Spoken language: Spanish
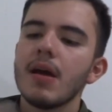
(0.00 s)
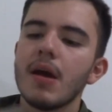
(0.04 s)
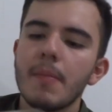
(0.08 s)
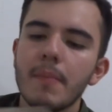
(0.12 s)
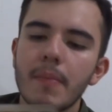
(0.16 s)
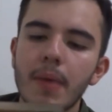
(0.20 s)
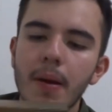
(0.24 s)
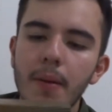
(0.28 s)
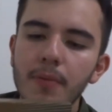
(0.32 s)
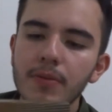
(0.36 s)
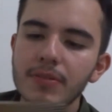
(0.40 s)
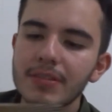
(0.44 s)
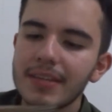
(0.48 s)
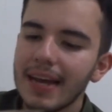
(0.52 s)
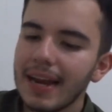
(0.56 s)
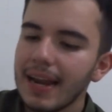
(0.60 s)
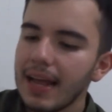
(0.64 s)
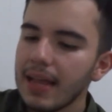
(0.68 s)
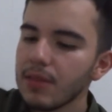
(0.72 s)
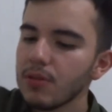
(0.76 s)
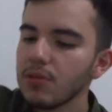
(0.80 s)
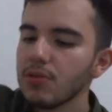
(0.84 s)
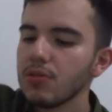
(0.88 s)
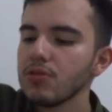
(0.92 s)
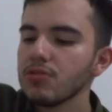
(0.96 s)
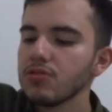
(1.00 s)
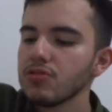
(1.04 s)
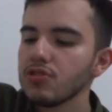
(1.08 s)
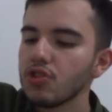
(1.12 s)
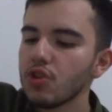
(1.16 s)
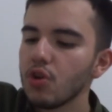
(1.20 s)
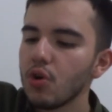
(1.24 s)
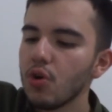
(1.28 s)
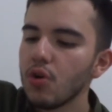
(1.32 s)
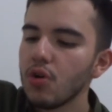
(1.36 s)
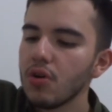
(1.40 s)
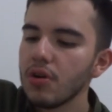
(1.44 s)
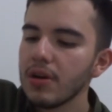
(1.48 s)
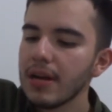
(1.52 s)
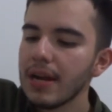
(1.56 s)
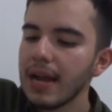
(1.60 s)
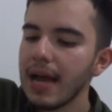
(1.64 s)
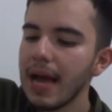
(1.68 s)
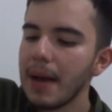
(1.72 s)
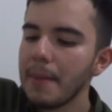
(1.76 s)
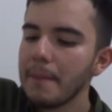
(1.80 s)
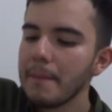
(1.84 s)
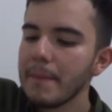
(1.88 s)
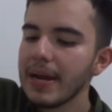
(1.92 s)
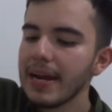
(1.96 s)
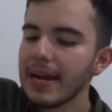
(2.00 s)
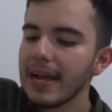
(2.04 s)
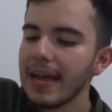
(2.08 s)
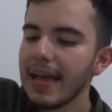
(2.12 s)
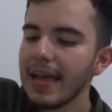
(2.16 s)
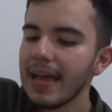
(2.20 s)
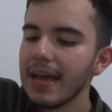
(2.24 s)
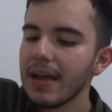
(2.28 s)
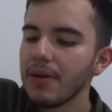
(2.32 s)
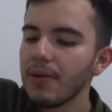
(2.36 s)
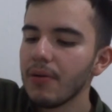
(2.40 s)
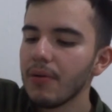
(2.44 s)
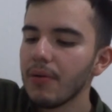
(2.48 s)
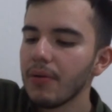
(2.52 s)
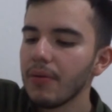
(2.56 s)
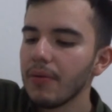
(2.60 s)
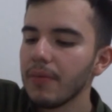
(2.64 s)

vamos calándonos con Amber Ego.